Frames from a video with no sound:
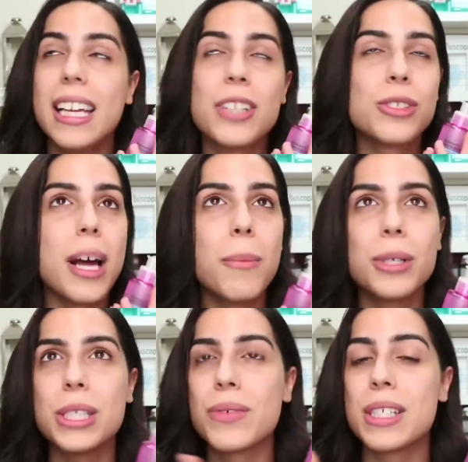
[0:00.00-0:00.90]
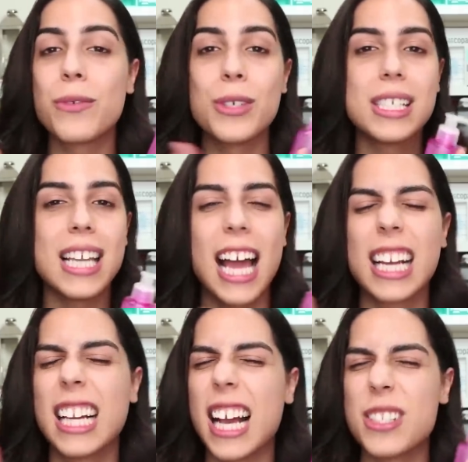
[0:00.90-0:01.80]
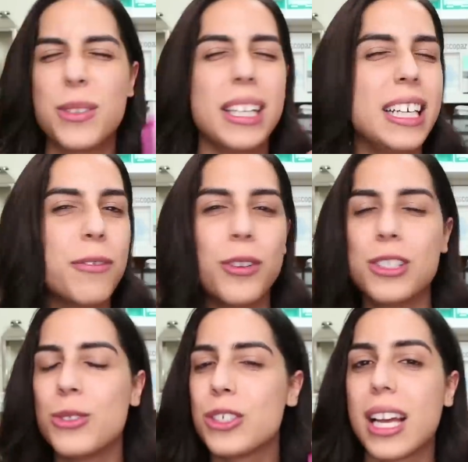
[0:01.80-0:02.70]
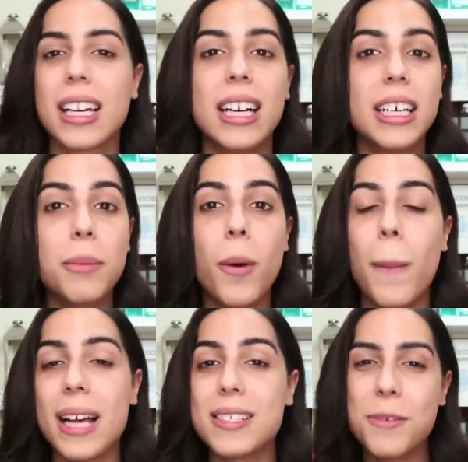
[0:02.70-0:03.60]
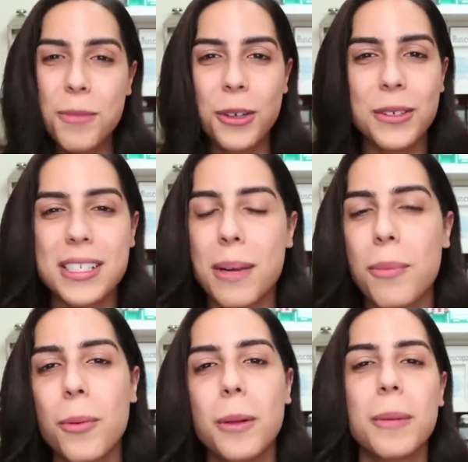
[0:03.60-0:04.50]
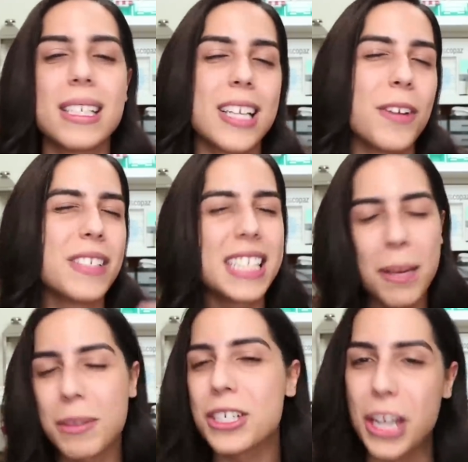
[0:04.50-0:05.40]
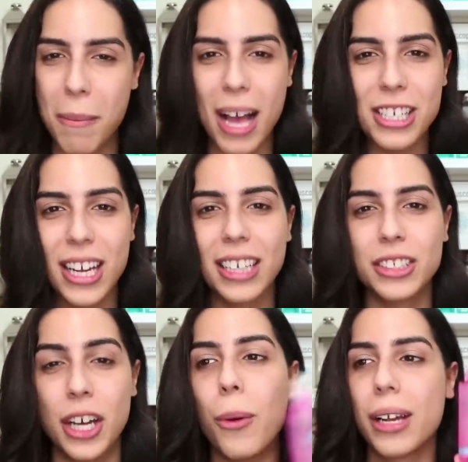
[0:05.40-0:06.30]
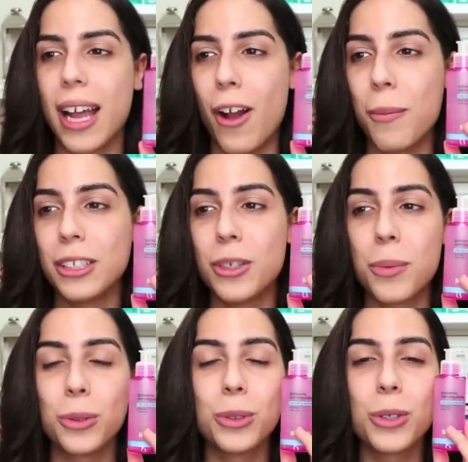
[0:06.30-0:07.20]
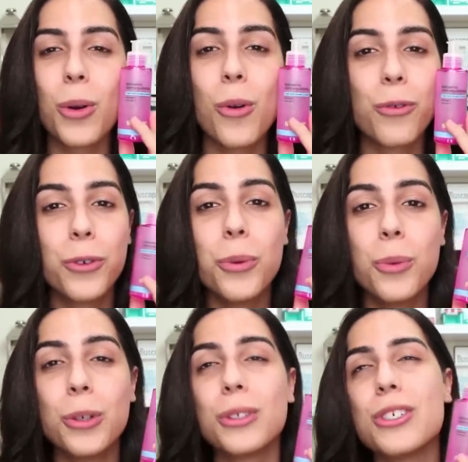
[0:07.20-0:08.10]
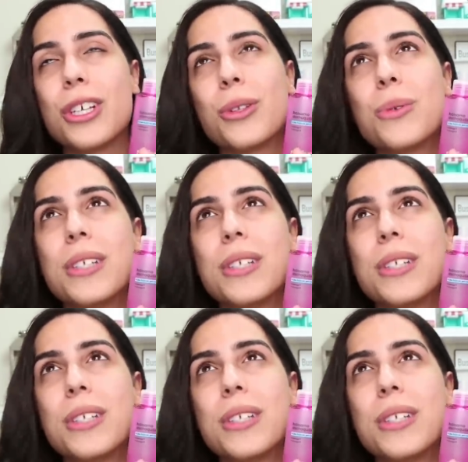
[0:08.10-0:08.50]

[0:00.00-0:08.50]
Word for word: Iria ajudar muito se você fosse lá, clicasse no link, fosse no Instagram e bombasse muito essa publi pra salve sempre chamar a gente, porque realmente é um produto que eu confio muito e já tô